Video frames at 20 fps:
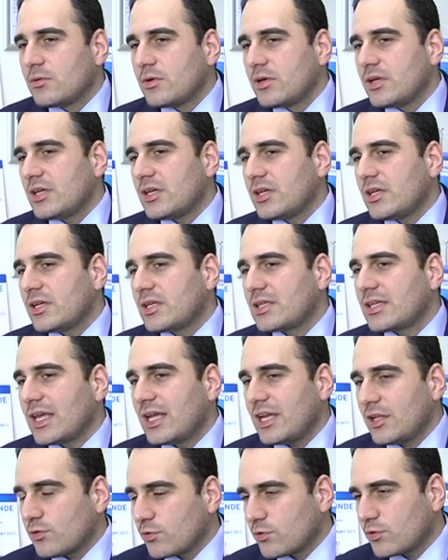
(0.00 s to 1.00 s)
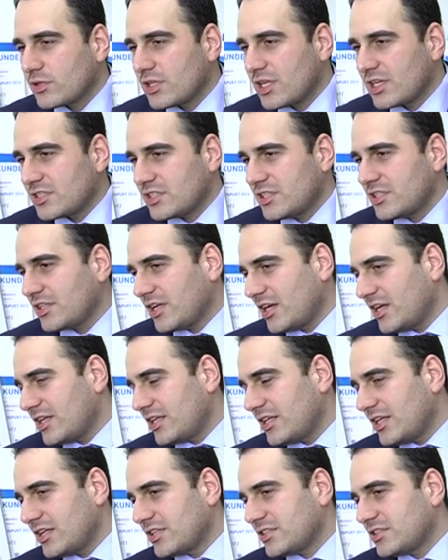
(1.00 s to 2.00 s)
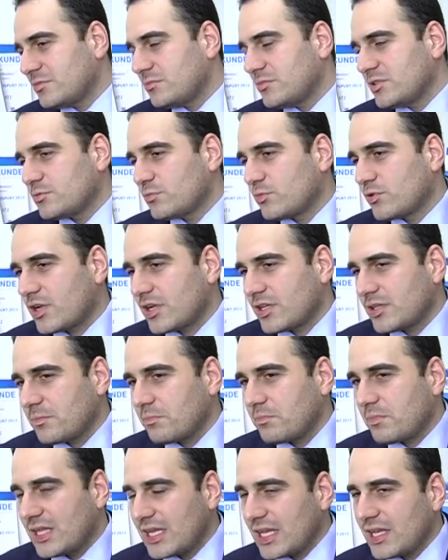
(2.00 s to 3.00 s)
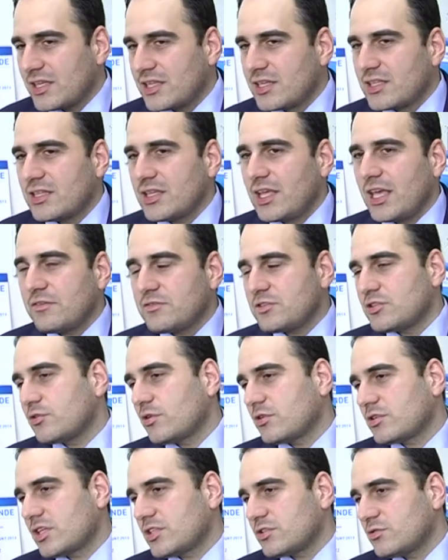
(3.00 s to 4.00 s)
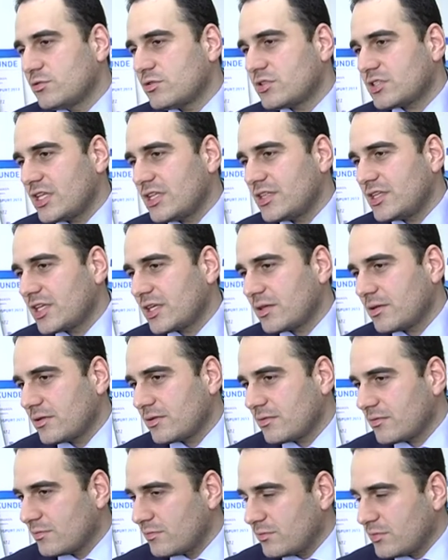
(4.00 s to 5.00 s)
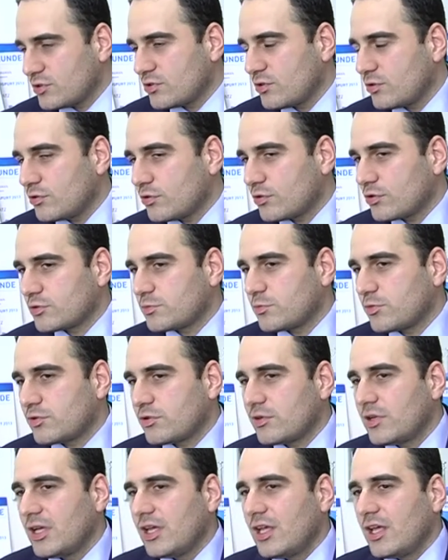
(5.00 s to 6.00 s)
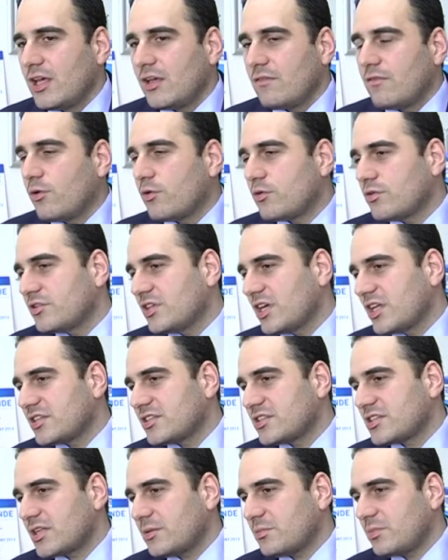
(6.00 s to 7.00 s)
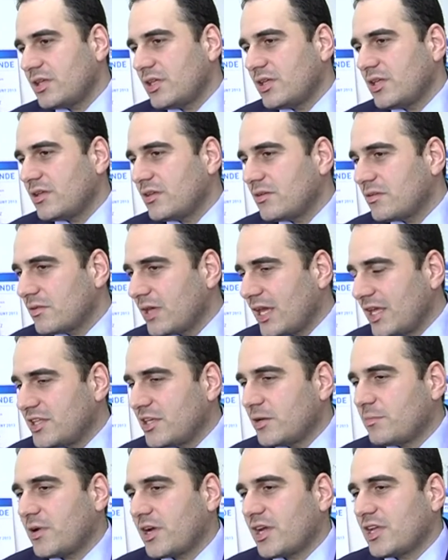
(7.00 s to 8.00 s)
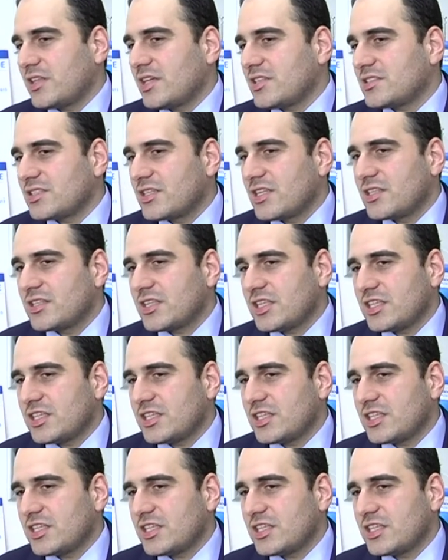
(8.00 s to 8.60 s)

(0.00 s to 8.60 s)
Ee, gelen okurlar için, tarihler için biz burada birer yıl ev sigortasını üstlendik. Biz ödüyoruz bunu ve onun yanı sıra bir hediye paketi hazırladık.